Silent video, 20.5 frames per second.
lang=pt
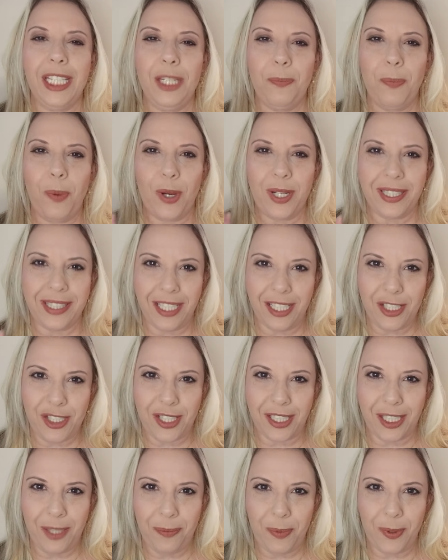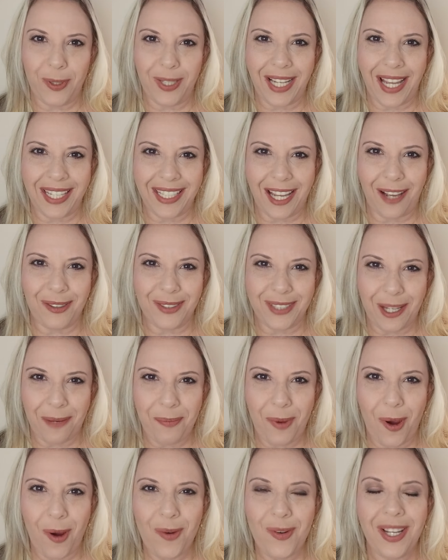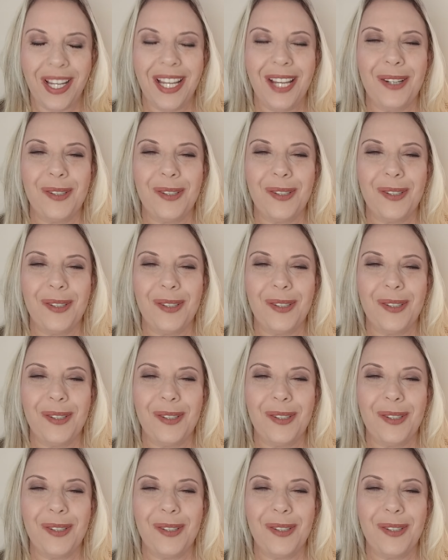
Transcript: importante aqui para o canal, tá bom?